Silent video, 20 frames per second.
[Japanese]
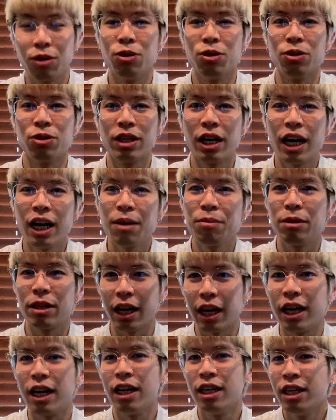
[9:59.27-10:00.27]
ほどな、み
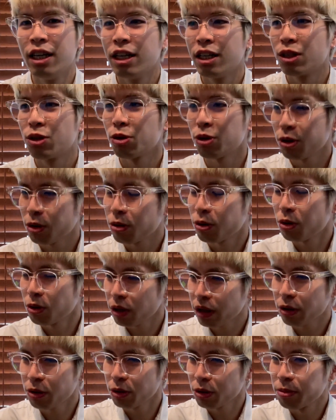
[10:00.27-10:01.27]
たいな。それ、こ
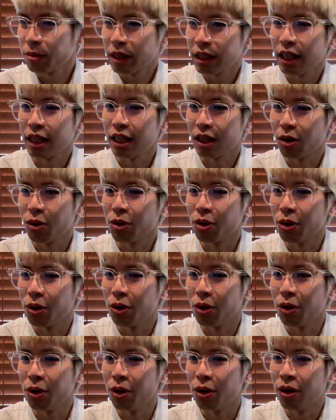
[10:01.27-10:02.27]
れこそまさにこ
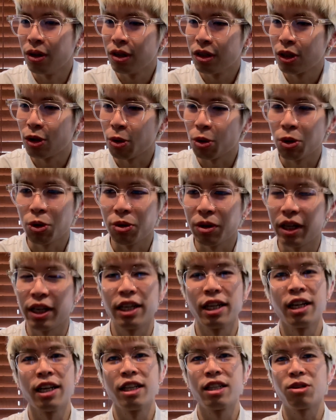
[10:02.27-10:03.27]
の象徴的
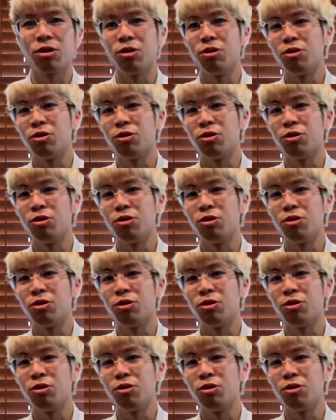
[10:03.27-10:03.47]
だなとい